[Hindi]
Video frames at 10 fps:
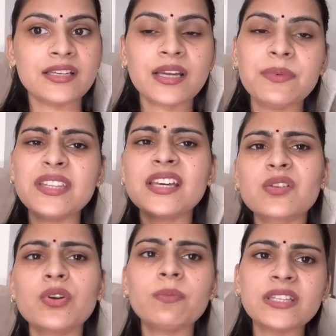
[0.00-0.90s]
कभी इधर
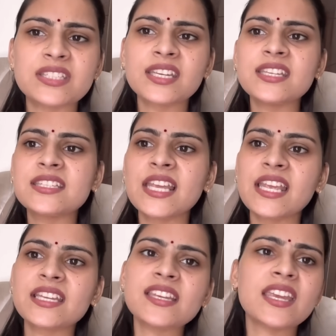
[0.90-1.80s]
कोई बच्चे खींच के
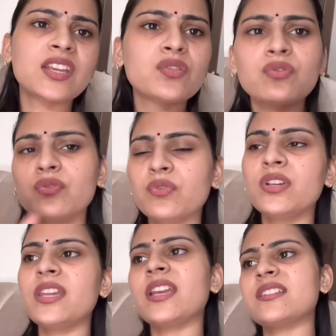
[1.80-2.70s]
लेके जाएंगे दोनों
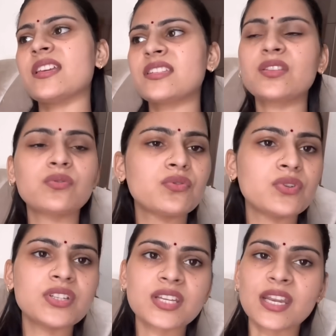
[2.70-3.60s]
ही एक जैसे हैं दोनों
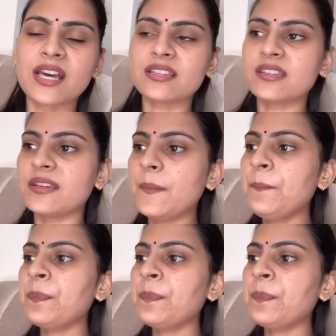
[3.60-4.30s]
ही शरारती हैं